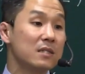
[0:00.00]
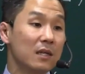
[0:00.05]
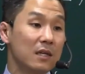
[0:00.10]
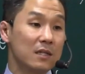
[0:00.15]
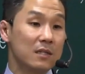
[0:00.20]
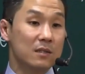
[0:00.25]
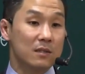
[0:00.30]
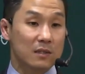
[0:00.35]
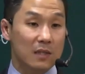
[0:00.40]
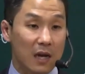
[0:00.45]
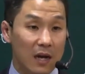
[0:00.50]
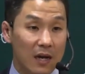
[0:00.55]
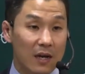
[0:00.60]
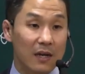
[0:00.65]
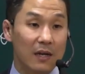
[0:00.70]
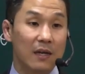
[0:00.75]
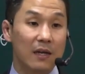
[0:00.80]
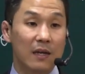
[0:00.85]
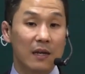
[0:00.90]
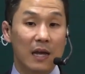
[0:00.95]
आइए
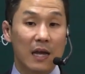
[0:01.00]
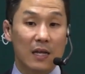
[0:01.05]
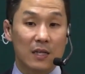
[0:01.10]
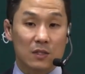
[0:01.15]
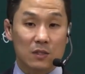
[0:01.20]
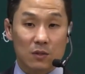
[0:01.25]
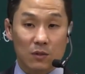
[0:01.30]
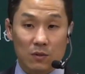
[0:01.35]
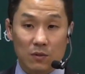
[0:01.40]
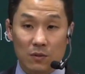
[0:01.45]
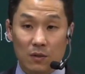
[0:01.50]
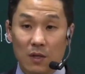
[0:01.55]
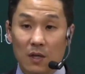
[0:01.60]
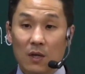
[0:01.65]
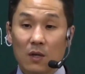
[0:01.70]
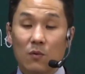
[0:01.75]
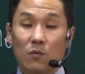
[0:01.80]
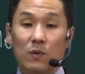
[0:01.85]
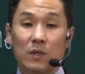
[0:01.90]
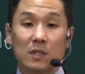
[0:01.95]
गिनती पर
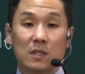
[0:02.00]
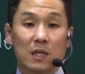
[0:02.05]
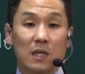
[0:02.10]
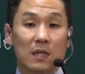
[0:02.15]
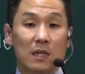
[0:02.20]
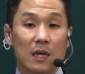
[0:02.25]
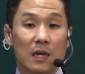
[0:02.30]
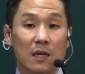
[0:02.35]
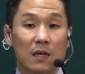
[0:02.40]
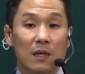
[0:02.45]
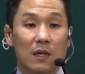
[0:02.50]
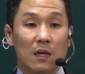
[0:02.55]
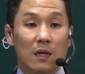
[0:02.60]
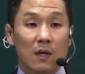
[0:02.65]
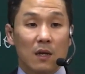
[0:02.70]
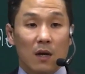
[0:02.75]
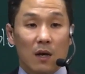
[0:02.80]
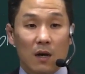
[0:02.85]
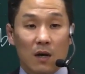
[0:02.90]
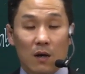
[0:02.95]
नजर डालें
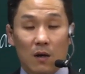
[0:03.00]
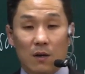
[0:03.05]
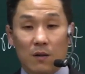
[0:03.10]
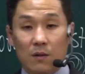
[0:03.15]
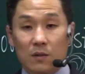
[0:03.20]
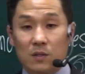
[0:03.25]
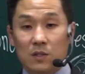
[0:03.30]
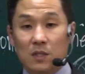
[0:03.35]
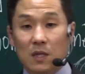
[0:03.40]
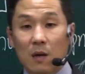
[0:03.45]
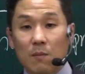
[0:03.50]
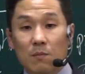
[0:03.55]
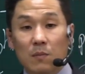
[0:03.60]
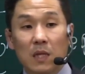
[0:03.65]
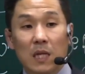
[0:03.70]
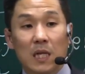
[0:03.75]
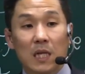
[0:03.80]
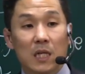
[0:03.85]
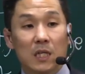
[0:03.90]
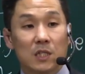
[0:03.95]
अध्याय
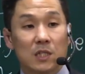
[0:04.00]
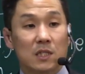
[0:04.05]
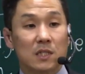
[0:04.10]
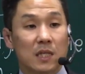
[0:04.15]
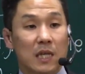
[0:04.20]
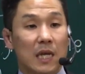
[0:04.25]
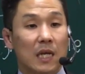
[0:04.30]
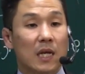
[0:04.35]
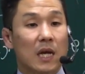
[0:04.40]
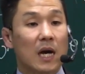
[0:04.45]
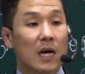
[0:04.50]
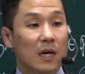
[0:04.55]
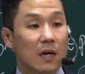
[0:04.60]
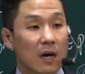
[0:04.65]
20 श्लोक